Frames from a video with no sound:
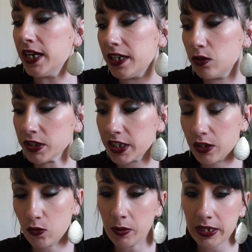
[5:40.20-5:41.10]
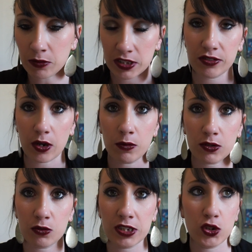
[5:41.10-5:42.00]
Et l'autre qui est complètement différent
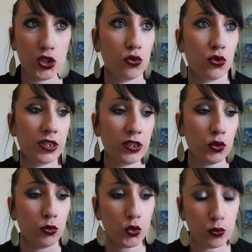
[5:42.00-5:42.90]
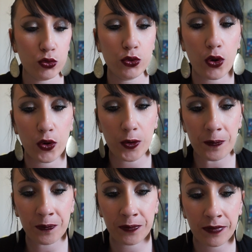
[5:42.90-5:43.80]
parce qu'on est sur des notes beaucoup plus
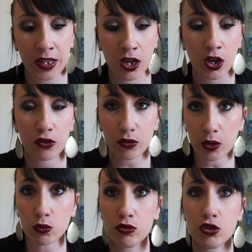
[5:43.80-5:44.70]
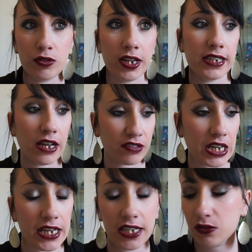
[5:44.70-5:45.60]
euh, fruits rouges, on a de la
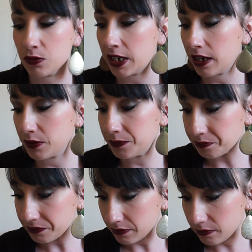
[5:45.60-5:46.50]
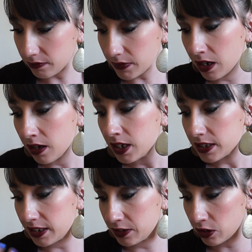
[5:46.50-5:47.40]
fraise, on a euh,
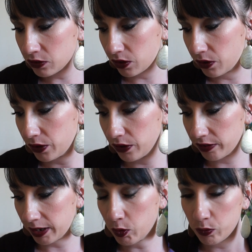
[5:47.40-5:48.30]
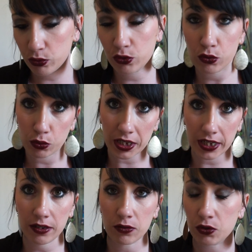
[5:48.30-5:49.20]
des notes euh, vraiment plus
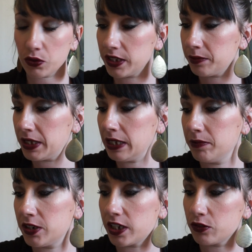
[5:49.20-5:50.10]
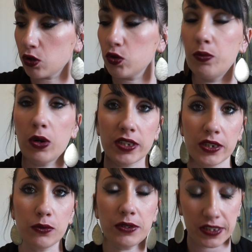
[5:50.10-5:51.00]
sucrées entre guillemets. Mais j'adore le
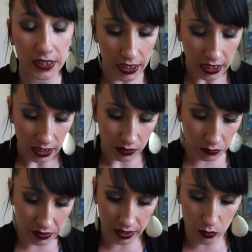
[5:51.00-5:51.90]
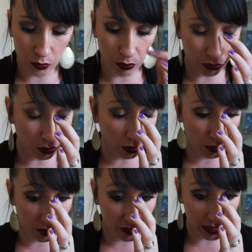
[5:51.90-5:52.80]
porter aussi. Donc c'est le pur
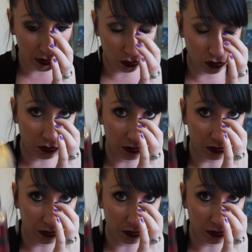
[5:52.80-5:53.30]
séduction.